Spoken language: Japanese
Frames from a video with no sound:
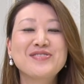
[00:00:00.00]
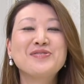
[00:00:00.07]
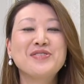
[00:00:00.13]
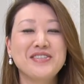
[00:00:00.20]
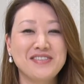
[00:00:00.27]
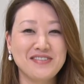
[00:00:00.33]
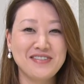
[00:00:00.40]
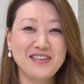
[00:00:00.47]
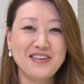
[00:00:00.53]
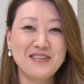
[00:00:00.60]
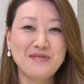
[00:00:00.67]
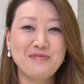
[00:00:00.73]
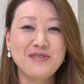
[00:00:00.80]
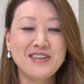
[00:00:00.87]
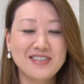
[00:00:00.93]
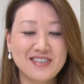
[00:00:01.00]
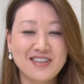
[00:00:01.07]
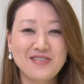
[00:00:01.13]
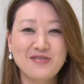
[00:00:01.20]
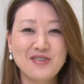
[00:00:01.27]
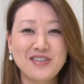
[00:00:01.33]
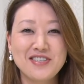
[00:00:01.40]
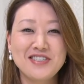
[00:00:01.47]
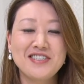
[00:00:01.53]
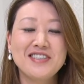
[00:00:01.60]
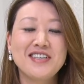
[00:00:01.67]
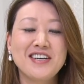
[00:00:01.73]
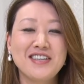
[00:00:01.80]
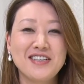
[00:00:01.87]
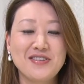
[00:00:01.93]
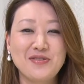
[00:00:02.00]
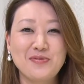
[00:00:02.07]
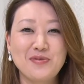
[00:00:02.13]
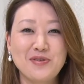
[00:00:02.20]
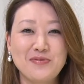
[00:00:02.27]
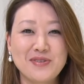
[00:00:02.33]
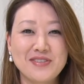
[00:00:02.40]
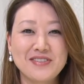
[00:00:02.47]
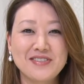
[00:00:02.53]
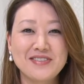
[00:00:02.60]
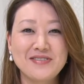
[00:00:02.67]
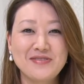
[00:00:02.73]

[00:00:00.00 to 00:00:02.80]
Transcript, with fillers: そうですよね。皆さんこれ知りたいんだと思います。